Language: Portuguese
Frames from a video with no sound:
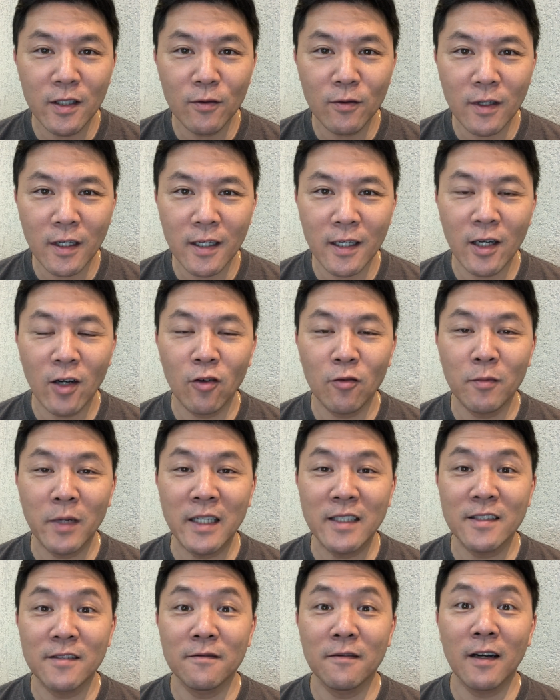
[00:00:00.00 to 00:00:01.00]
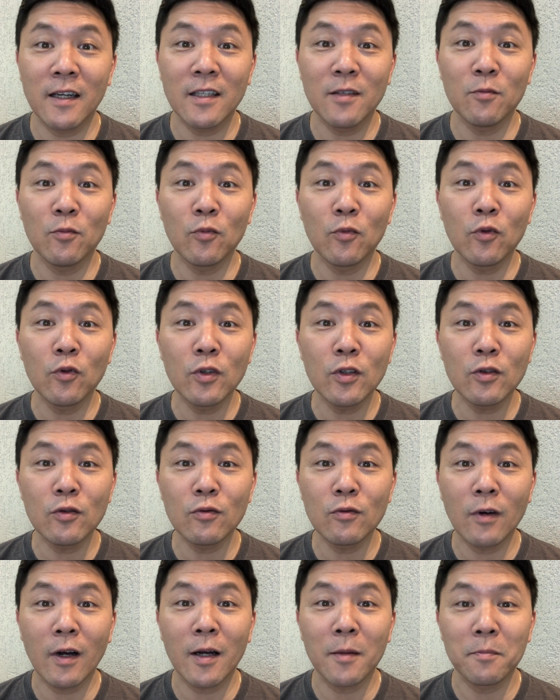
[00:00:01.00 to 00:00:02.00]
no canal, mas vale
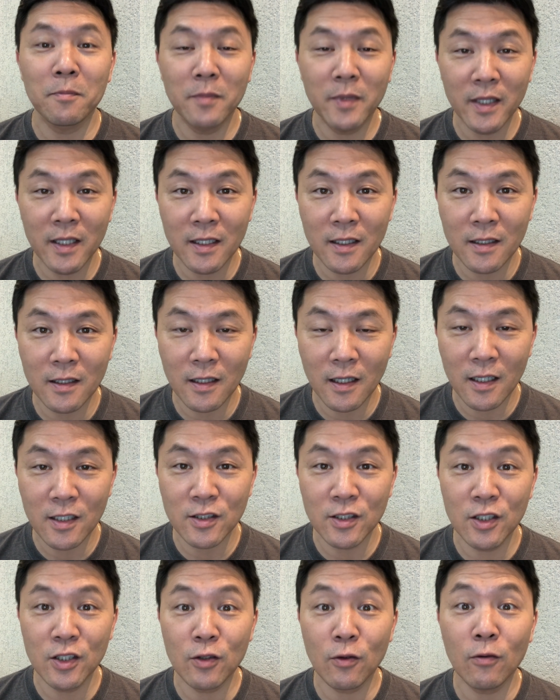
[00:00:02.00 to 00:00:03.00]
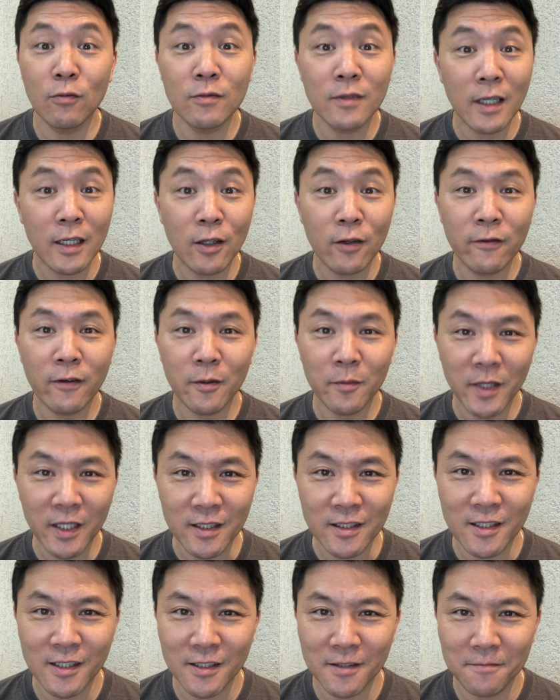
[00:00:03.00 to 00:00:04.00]
muito a pena a gente contar
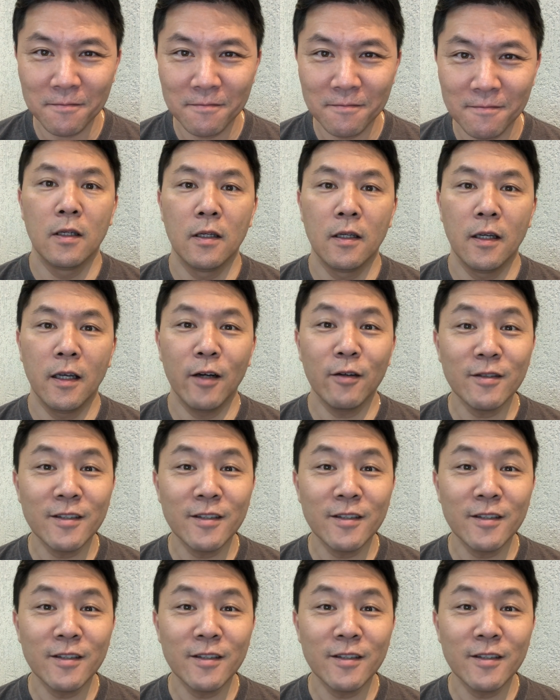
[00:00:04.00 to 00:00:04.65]
novamente. É o